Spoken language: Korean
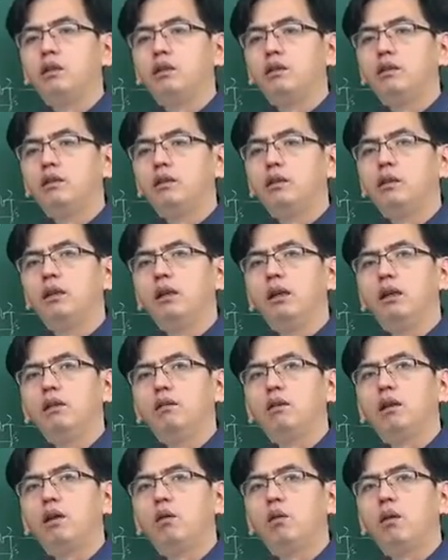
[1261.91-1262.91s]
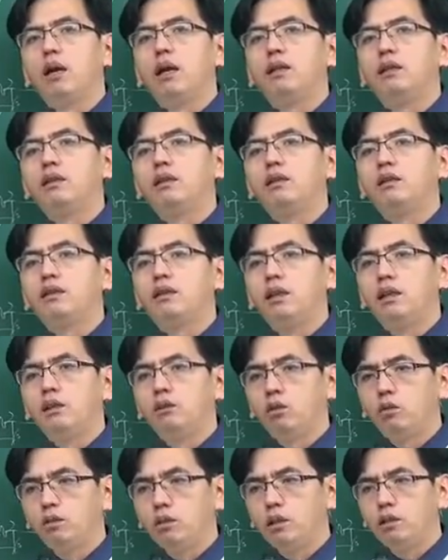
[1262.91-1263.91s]
그래서 우리가 환경 기
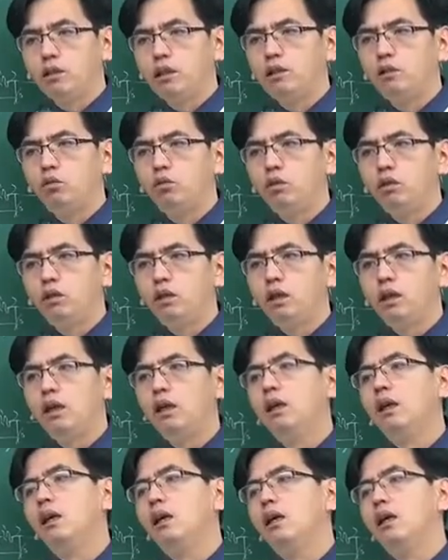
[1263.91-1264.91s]
기초시설 제일 뒤에